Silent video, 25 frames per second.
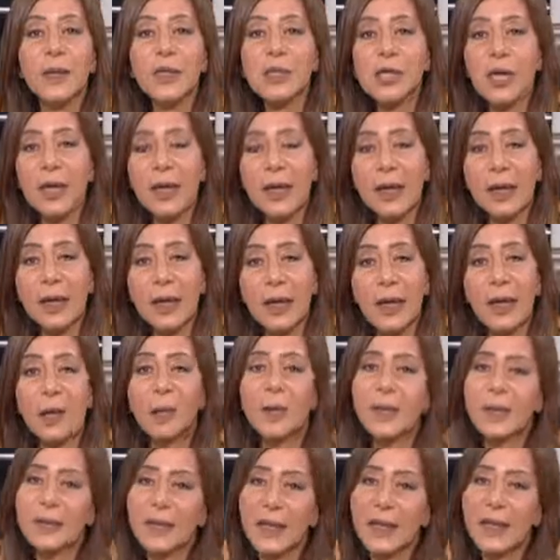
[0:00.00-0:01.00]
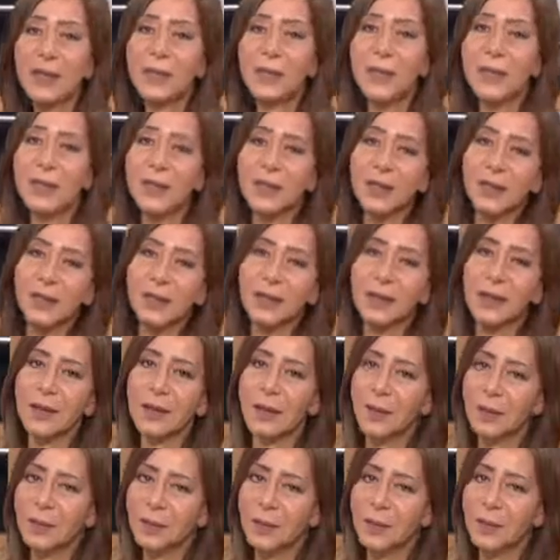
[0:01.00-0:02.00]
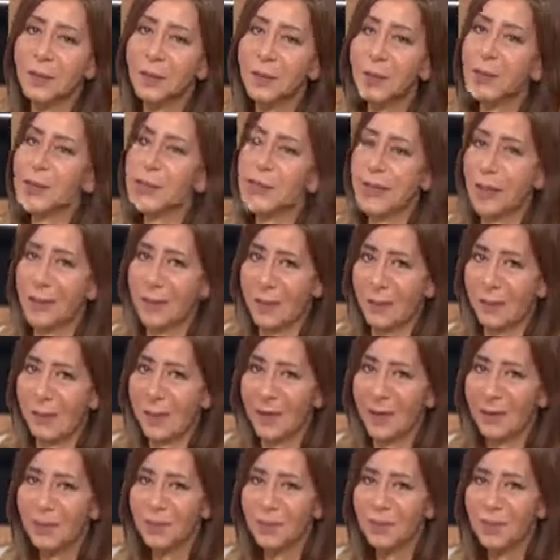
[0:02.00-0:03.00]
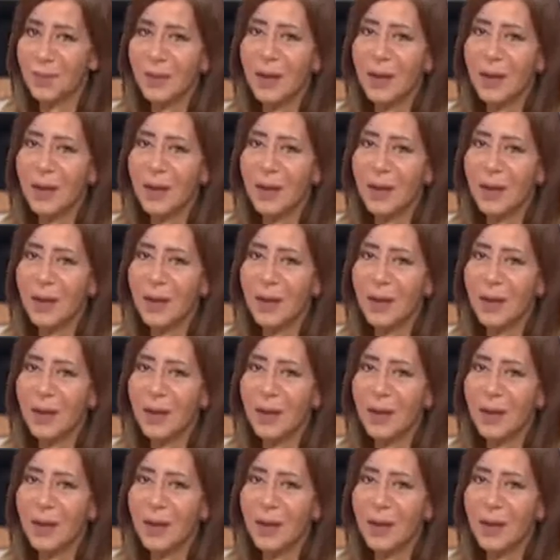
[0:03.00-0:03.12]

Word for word: مشاكلها وبالتالي بنقدر نقيم مستقبلها